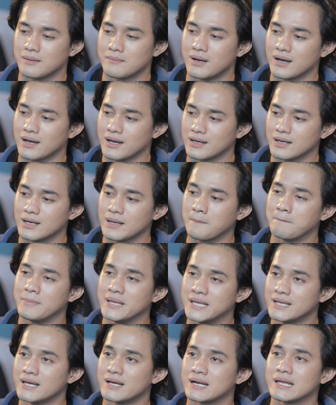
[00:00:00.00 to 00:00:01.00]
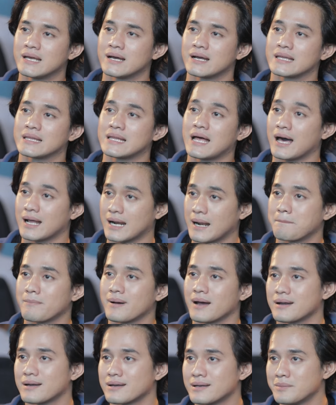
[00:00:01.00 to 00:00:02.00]
bahkan lebih dari yang kita
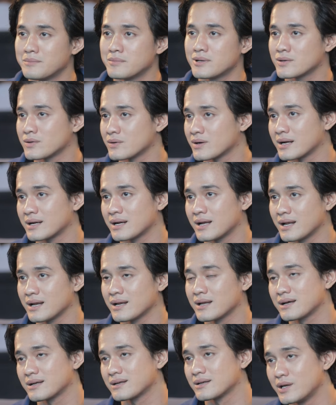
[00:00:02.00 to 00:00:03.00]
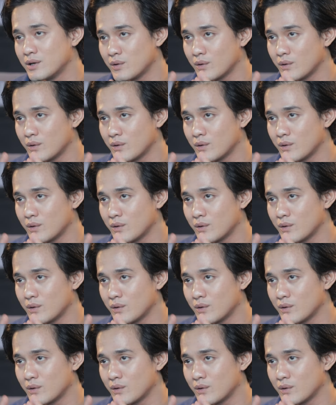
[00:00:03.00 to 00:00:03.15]
harapkan dia melakukan hal yang di